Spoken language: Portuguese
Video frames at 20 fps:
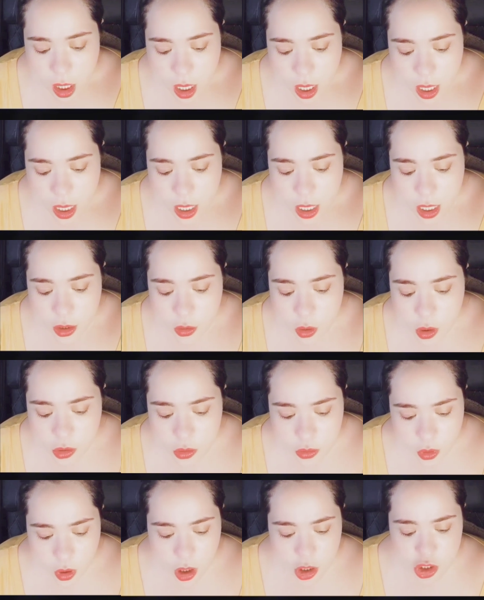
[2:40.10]
É, Nó
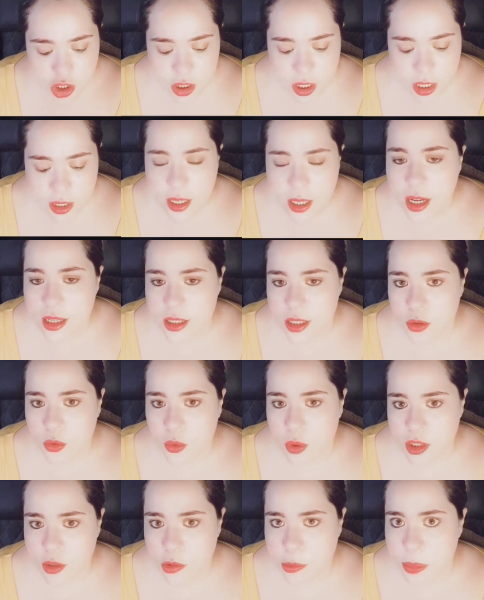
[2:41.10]
do Norte está na casa
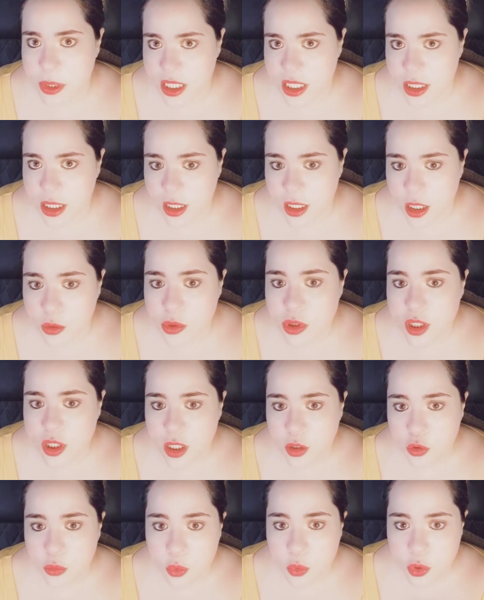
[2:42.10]
2 dos piscianos,
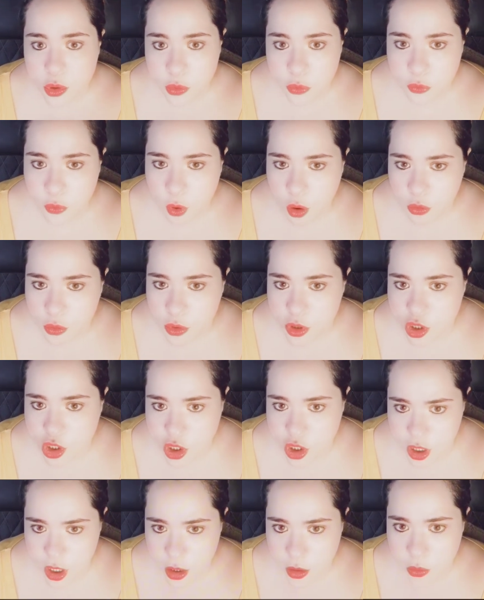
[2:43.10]
dando muito foco em
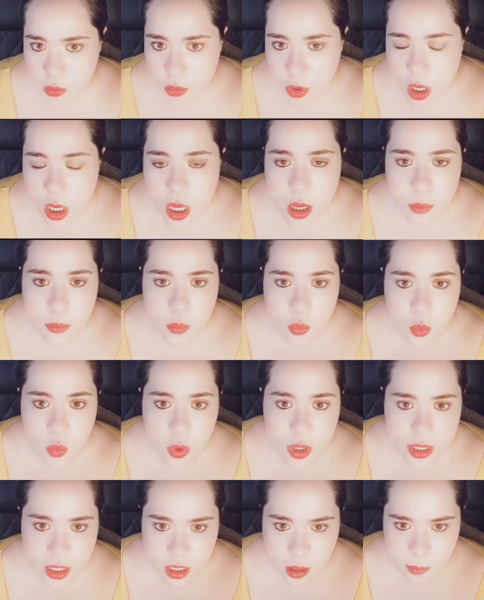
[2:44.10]
dinheiro,
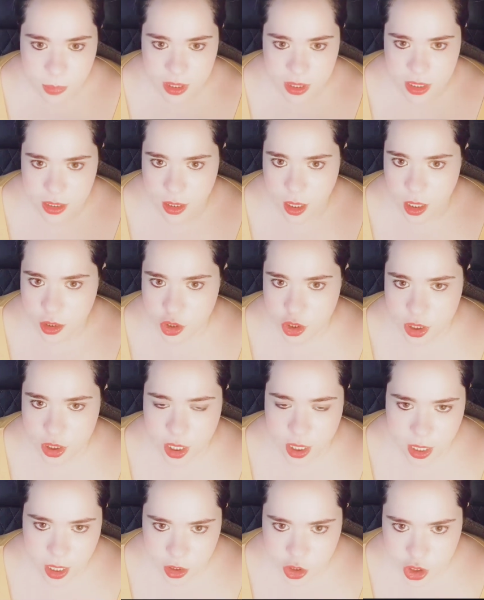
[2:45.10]
muita capacidade de
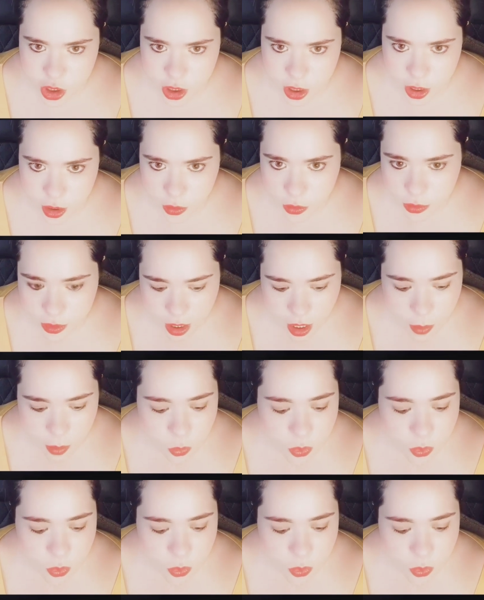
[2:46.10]
ganhar dinheiro, tá?